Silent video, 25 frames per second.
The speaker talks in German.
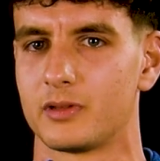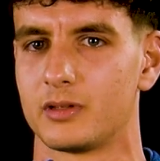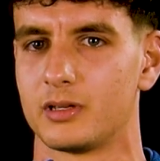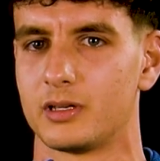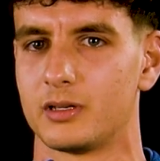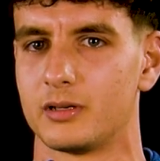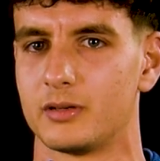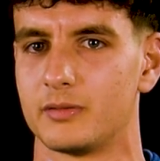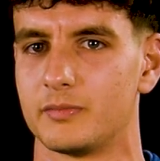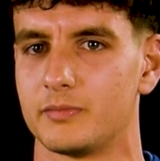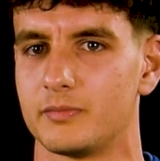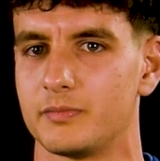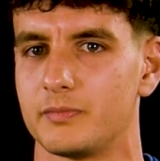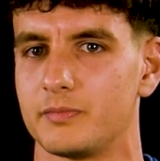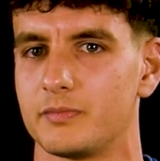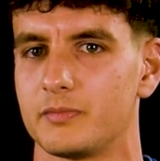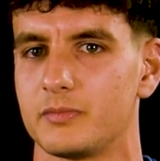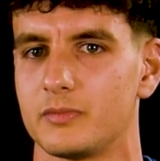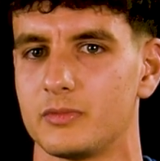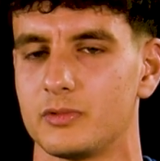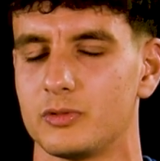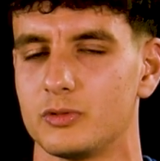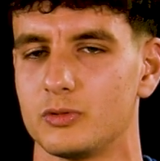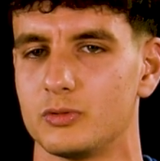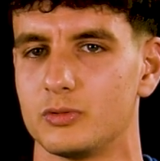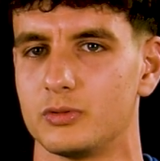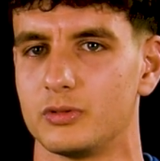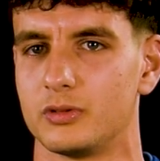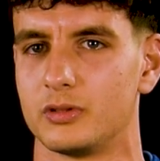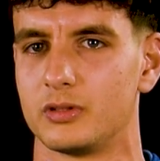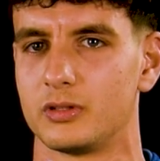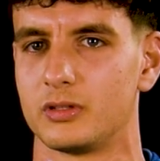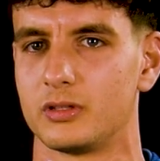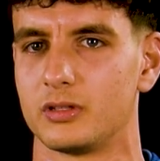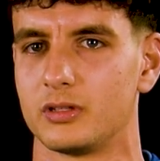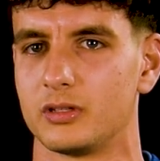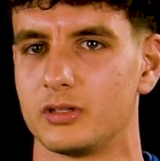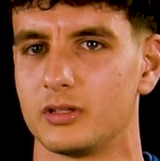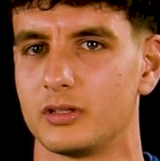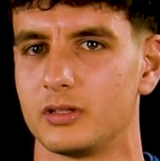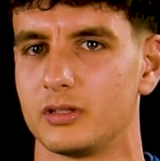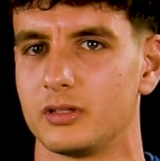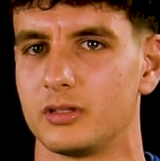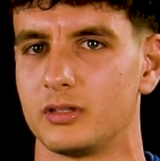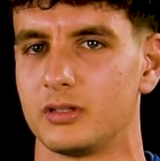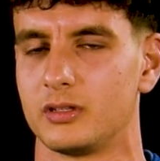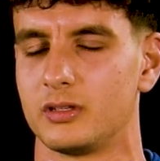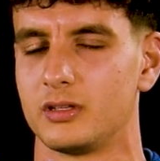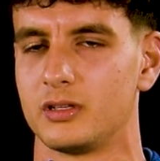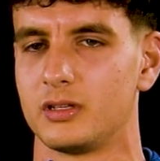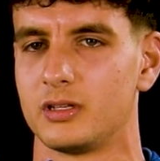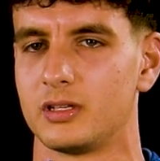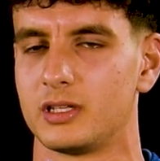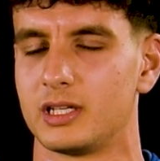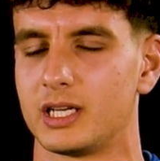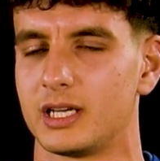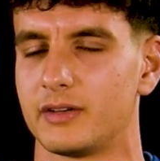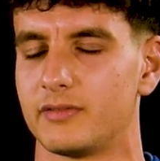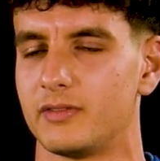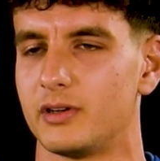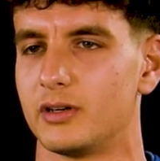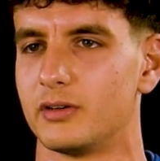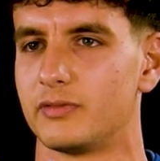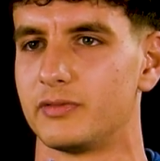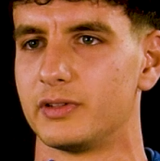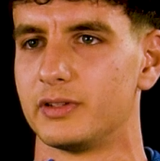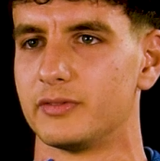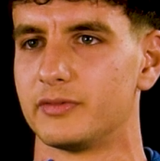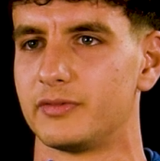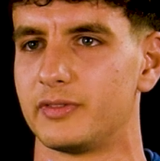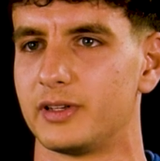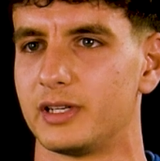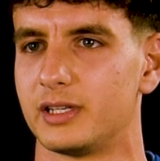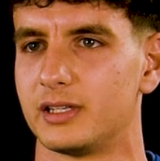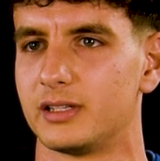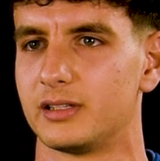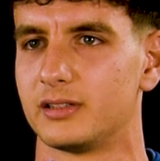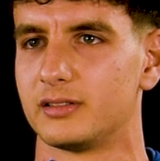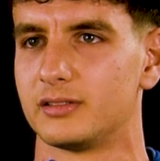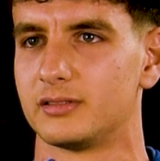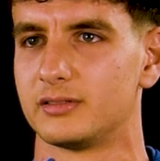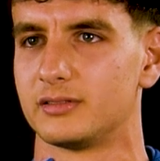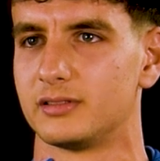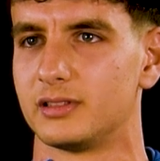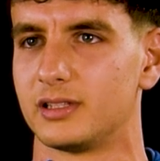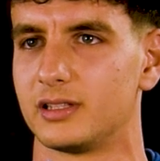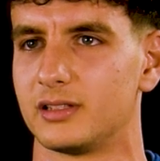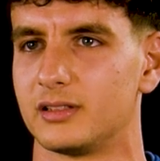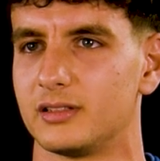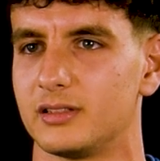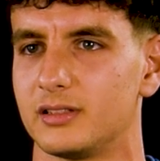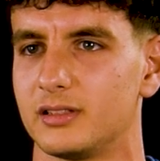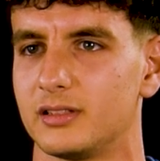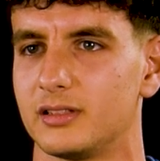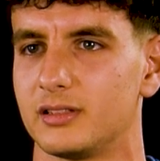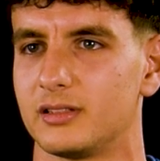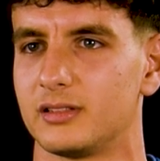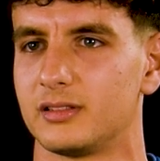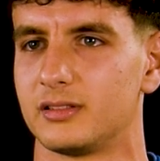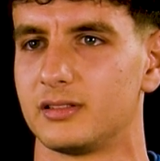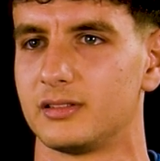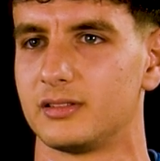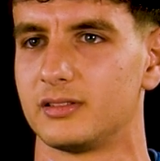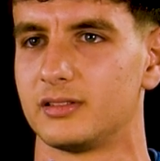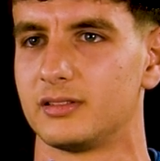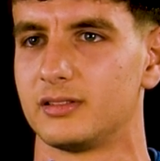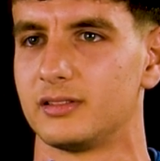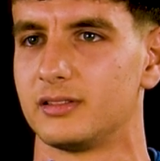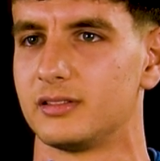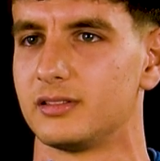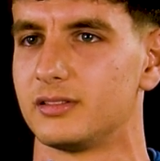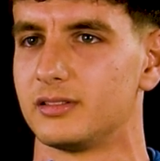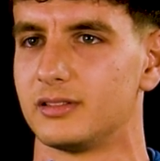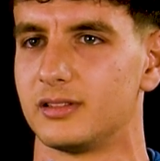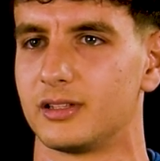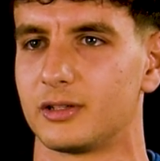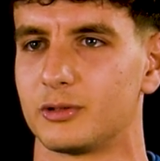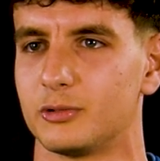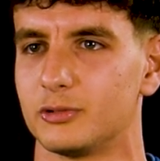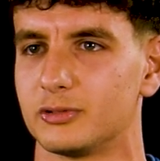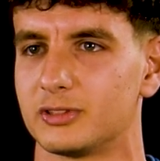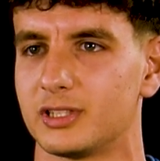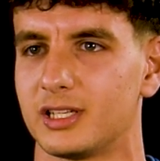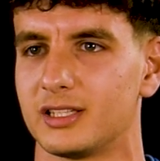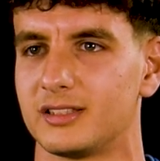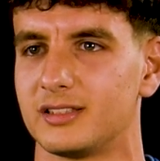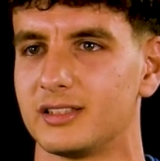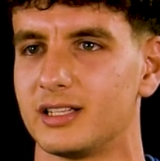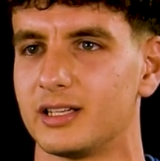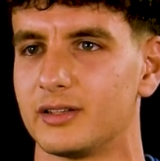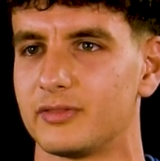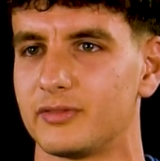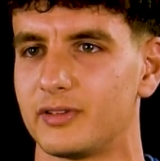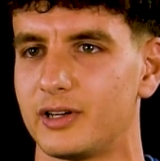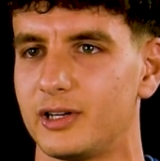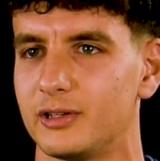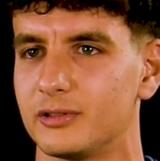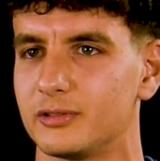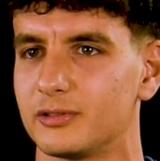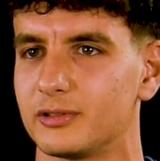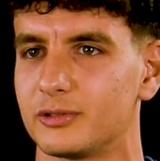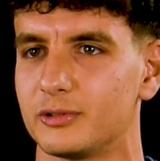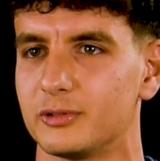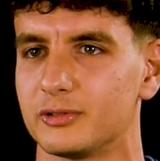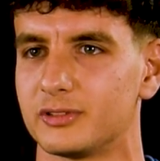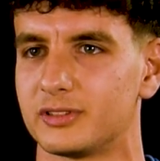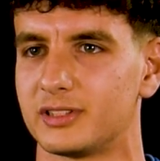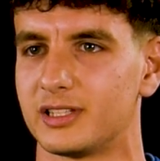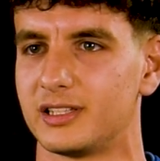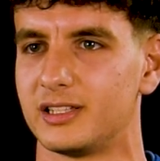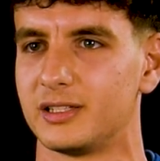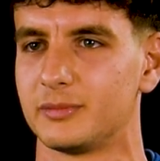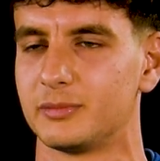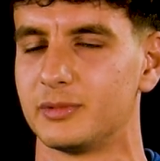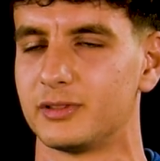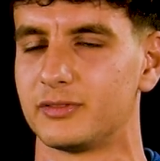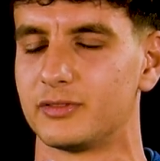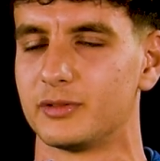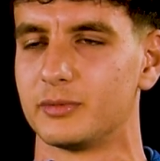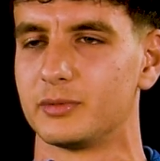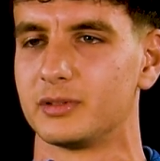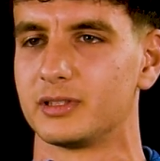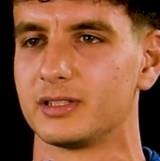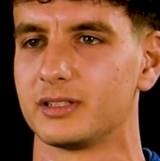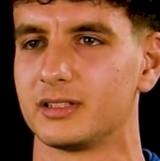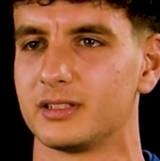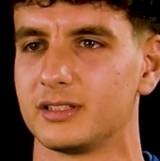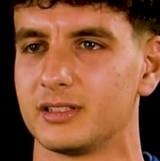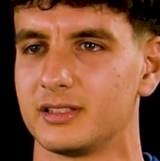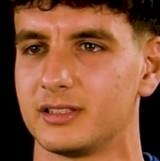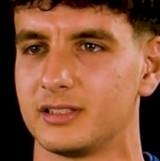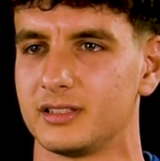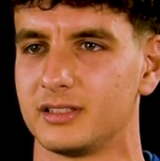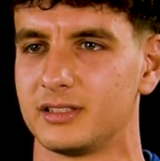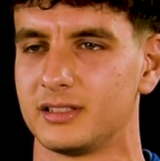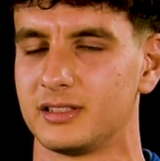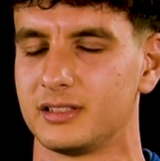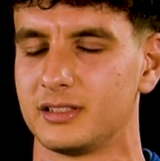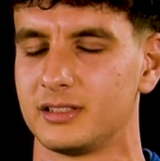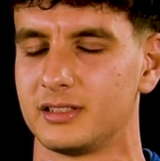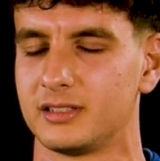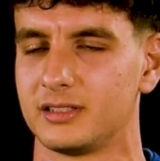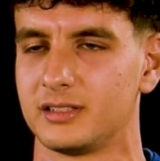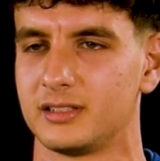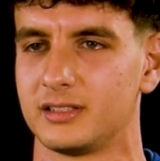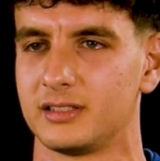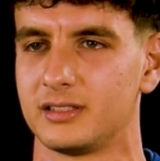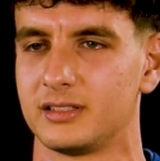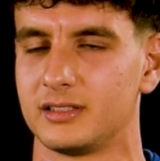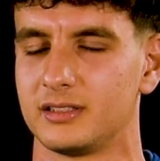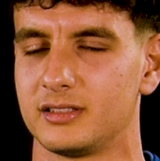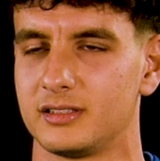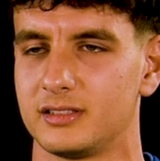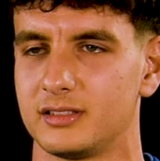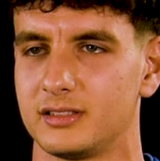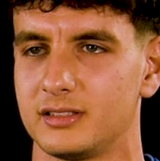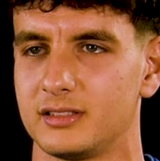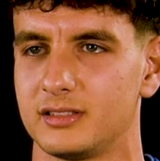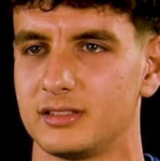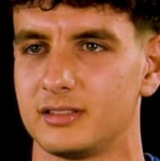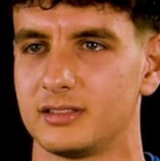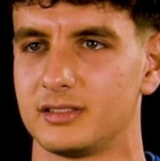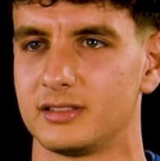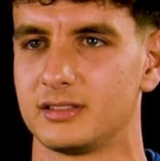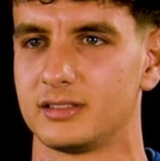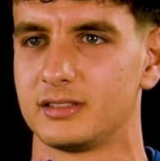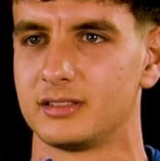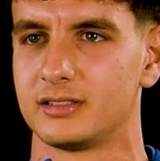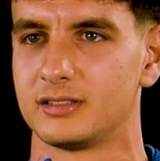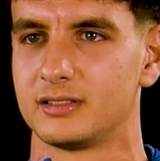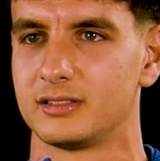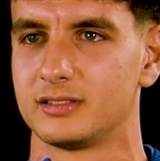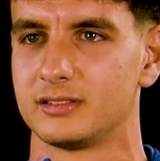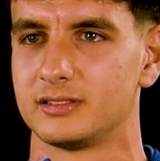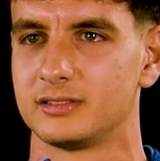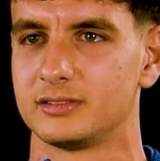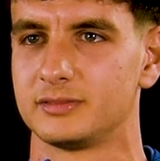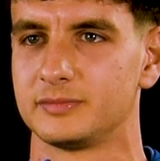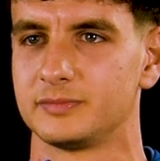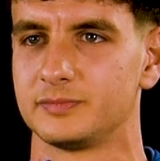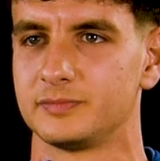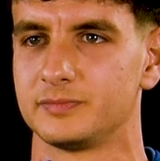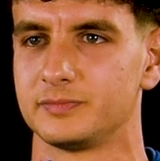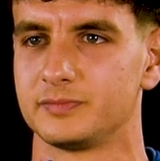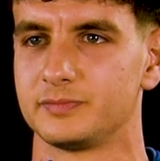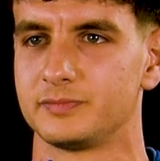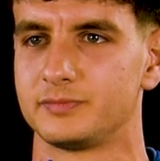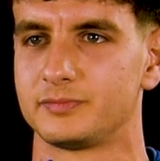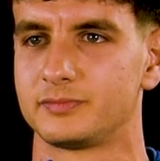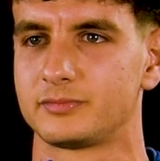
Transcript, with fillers: Ähm, und äh, ja, war auf jeden Fall eine, eine, eine großartige Erfahrung, ein großes Erlebnis für mich. Dein bisher bester Gegenspieler?